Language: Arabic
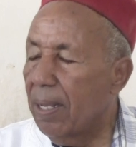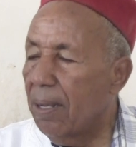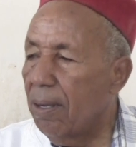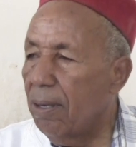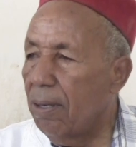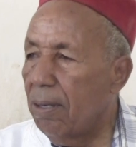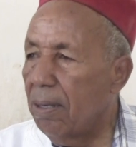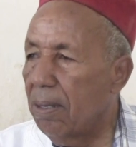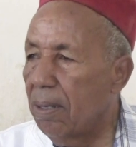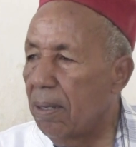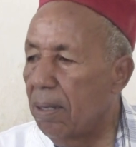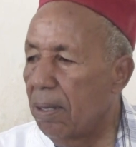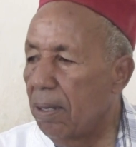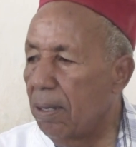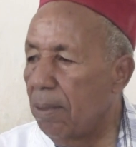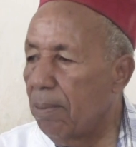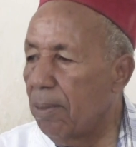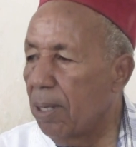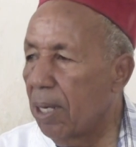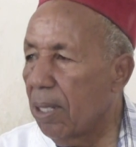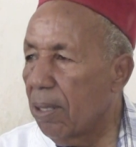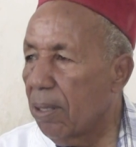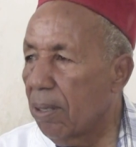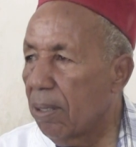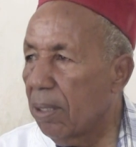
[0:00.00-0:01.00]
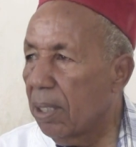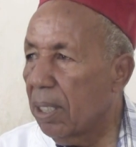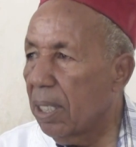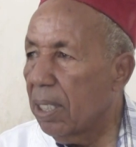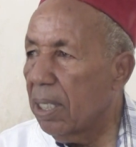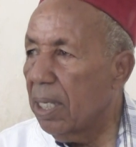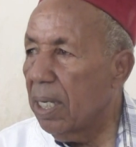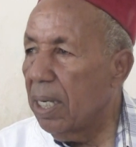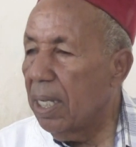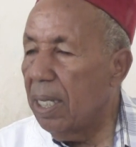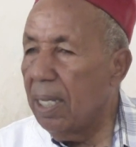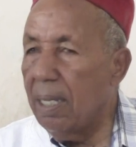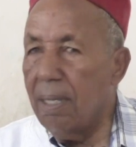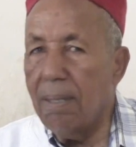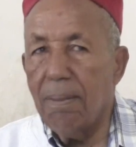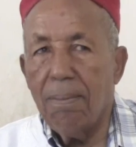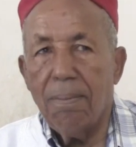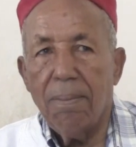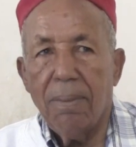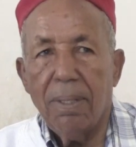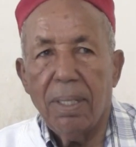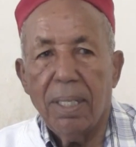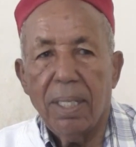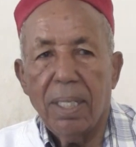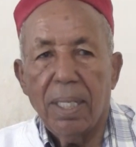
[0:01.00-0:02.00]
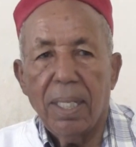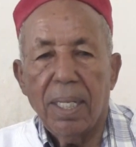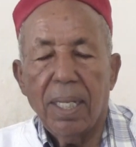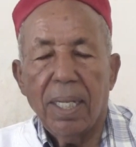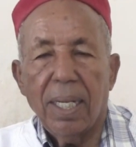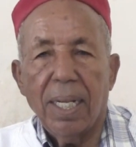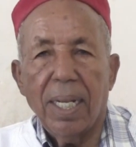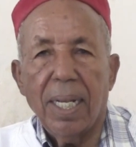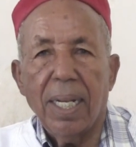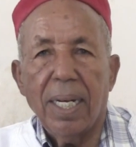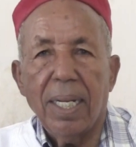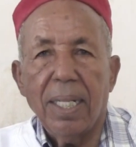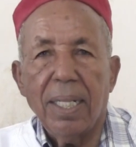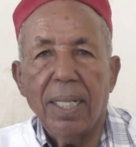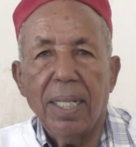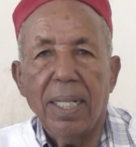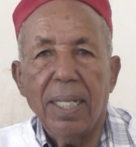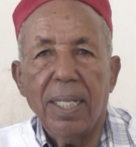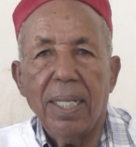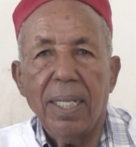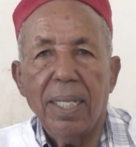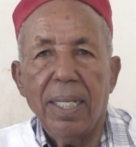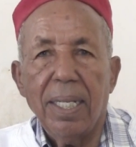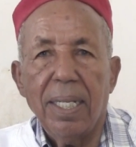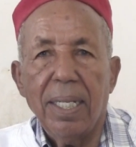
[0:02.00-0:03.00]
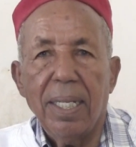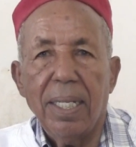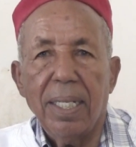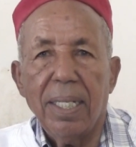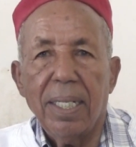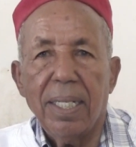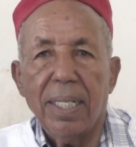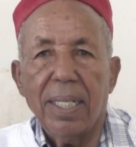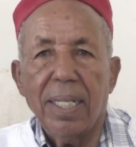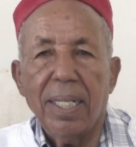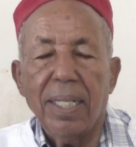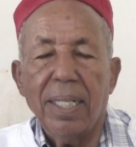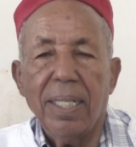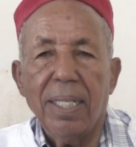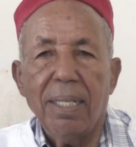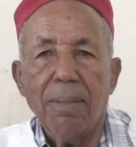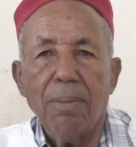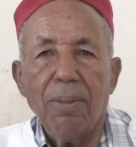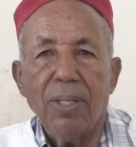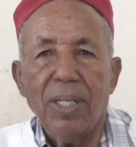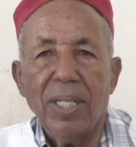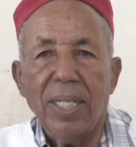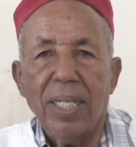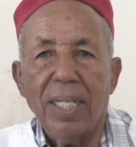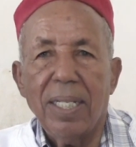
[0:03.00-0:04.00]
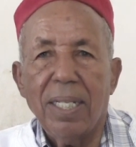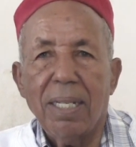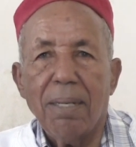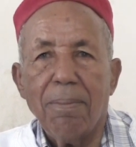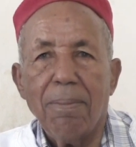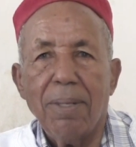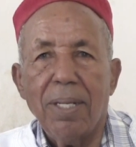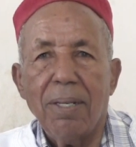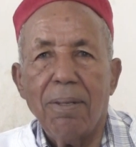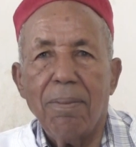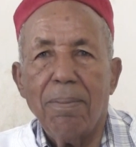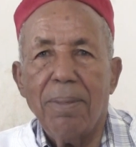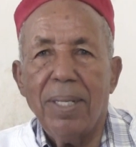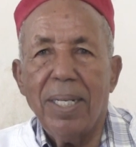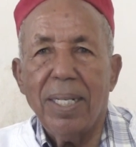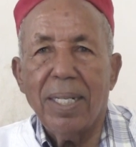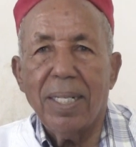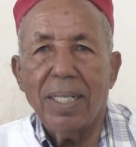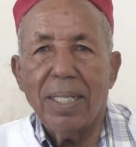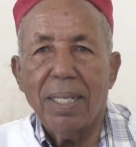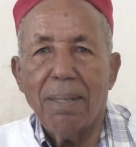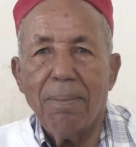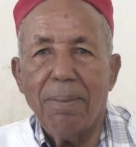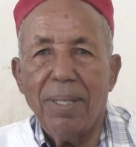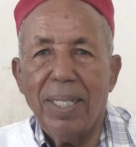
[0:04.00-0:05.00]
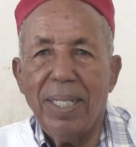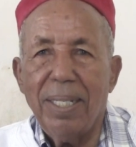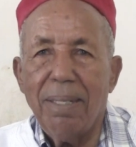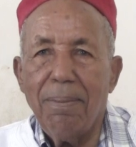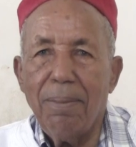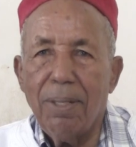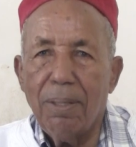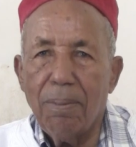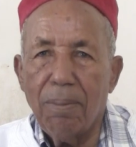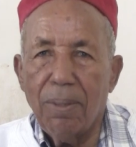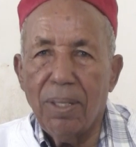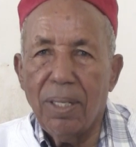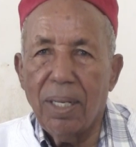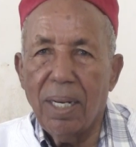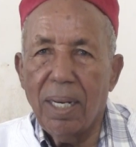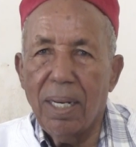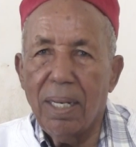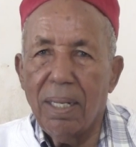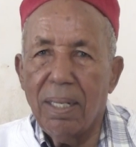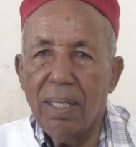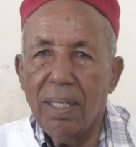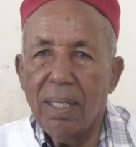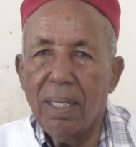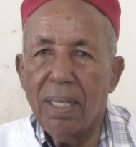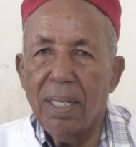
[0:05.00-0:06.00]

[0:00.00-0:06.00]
آه عمرها 13 عام اي قالت لي جدي مش ياسر بيني وبينك 70 مش مشكله